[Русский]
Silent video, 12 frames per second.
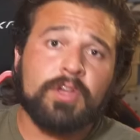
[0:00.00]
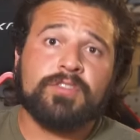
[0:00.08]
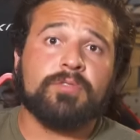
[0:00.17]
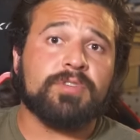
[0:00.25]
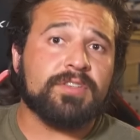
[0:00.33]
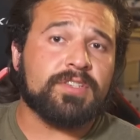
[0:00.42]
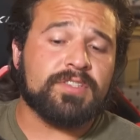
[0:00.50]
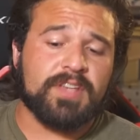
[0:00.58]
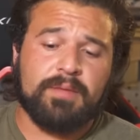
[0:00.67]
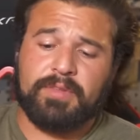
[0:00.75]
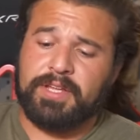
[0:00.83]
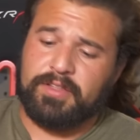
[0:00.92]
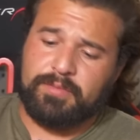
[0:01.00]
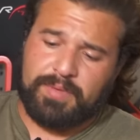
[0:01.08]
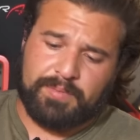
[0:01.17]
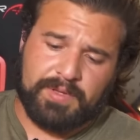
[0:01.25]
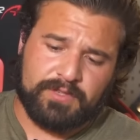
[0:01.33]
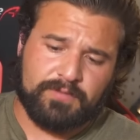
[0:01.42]
А сейчас перейдем к
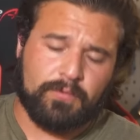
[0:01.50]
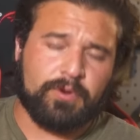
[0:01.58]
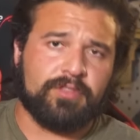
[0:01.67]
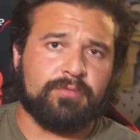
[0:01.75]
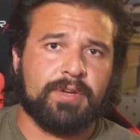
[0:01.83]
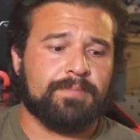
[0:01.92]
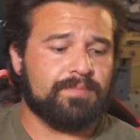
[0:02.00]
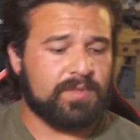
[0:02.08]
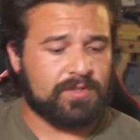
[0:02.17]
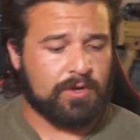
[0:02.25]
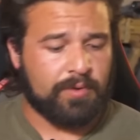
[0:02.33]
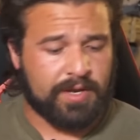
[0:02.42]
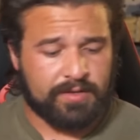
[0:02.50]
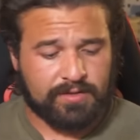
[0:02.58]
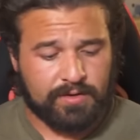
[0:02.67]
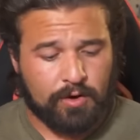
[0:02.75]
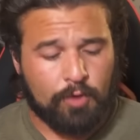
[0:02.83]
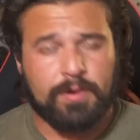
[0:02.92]
разборке ППС-43.
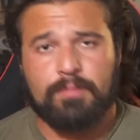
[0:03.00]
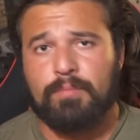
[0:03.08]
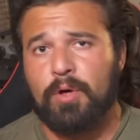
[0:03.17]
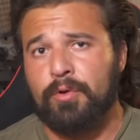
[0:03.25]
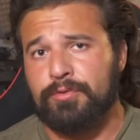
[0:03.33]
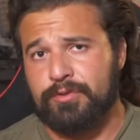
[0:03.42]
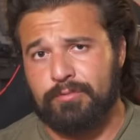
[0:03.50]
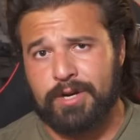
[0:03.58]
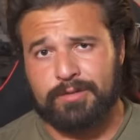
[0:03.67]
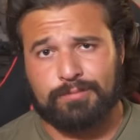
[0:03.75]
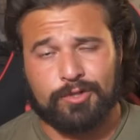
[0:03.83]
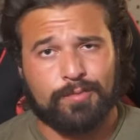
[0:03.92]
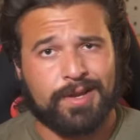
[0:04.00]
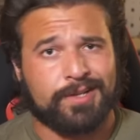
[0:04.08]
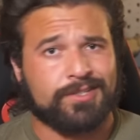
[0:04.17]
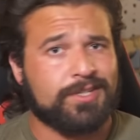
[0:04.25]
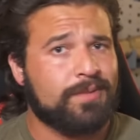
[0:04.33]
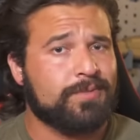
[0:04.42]
Это у нас пистолет-пулемет со
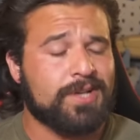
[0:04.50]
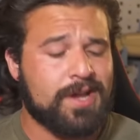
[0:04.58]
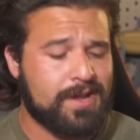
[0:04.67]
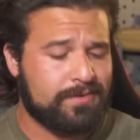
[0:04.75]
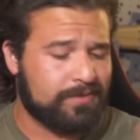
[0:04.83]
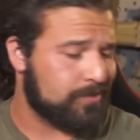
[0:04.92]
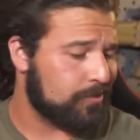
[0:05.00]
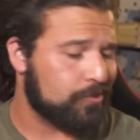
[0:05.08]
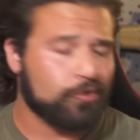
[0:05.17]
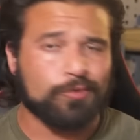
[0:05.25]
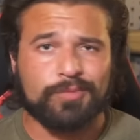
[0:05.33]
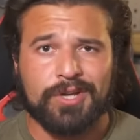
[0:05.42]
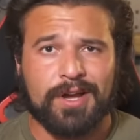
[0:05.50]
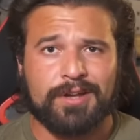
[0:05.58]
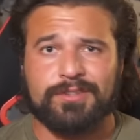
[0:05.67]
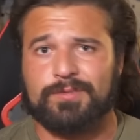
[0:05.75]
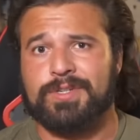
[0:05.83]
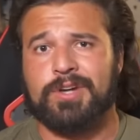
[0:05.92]
свободным затвором. Мы называем
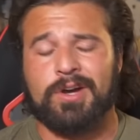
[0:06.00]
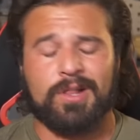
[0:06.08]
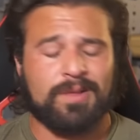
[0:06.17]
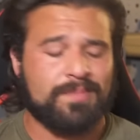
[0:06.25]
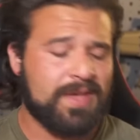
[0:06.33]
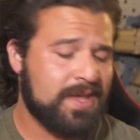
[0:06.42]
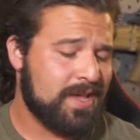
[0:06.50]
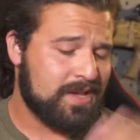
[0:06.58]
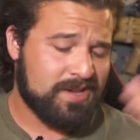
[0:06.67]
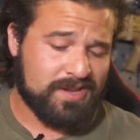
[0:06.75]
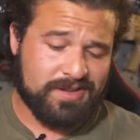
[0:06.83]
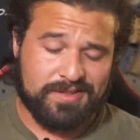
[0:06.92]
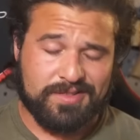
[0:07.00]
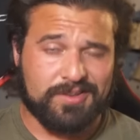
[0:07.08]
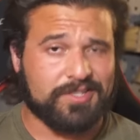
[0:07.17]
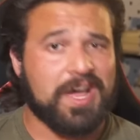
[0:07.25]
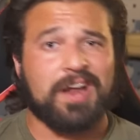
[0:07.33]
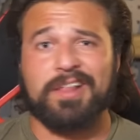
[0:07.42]
такие пушки трубчатый пистолет.
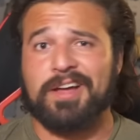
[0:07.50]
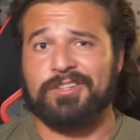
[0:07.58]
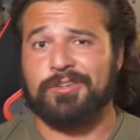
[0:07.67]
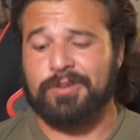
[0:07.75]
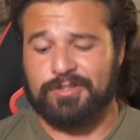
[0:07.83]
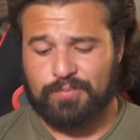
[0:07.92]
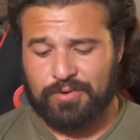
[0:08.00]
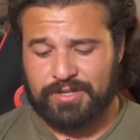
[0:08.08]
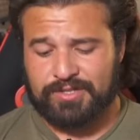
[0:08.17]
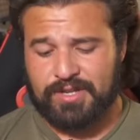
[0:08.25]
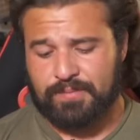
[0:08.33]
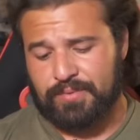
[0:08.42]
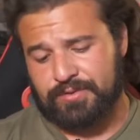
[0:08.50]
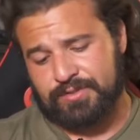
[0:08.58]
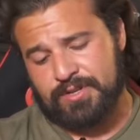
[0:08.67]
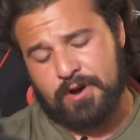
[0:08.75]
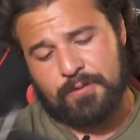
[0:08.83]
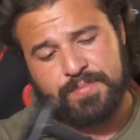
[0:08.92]
Его конструкция довольно
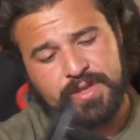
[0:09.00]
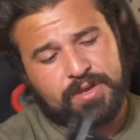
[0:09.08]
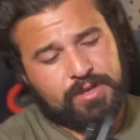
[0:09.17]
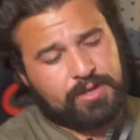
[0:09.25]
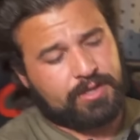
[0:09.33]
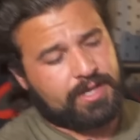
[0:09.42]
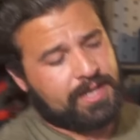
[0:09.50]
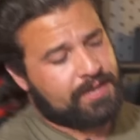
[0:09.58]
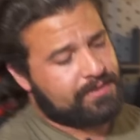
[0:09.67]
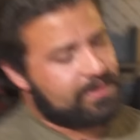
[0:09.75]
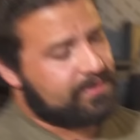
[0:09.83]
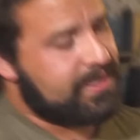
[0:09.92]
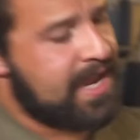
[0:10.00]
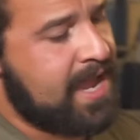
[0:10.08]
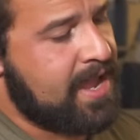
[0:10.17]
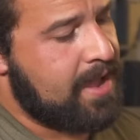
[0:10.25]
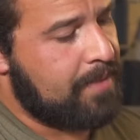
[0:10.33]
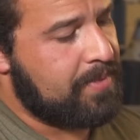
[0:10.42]
проста. Для разборки необходимо
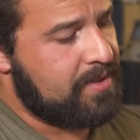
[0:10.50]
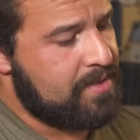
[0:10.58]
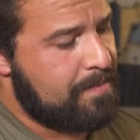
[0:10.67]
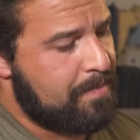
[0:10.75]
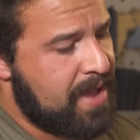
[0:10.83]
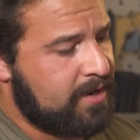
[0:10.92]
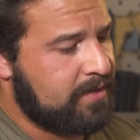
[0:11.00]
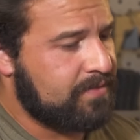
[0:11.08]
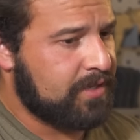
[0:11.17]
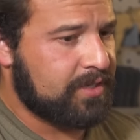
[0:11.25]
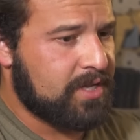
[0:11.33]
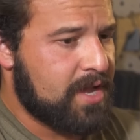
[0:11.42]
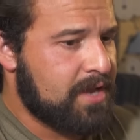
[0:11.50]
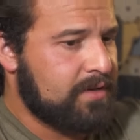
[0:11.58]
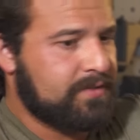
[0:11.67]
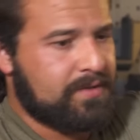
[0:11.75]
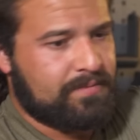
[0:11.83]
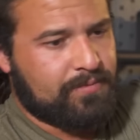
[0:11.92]
нажать фиксатор в задней части
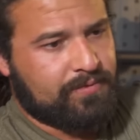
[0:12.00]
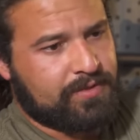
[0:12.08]
оружия.